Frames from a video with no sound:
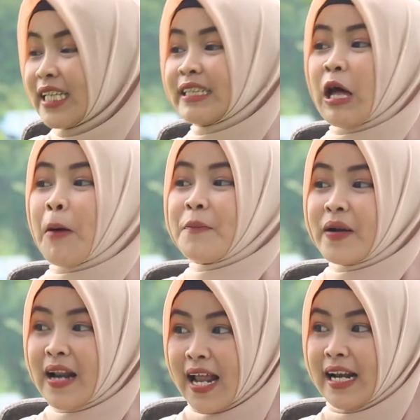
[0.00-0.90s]
tentang
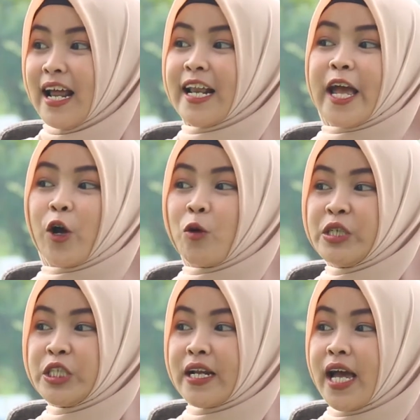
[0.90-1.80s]
peran dari
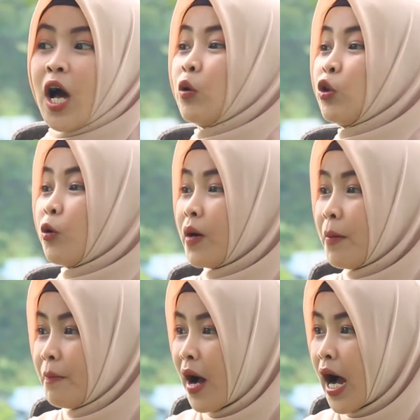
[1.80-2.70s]
ekonomi syariah untuk
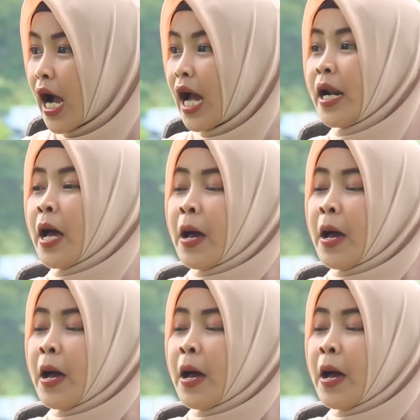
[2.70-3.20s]
mengembangkan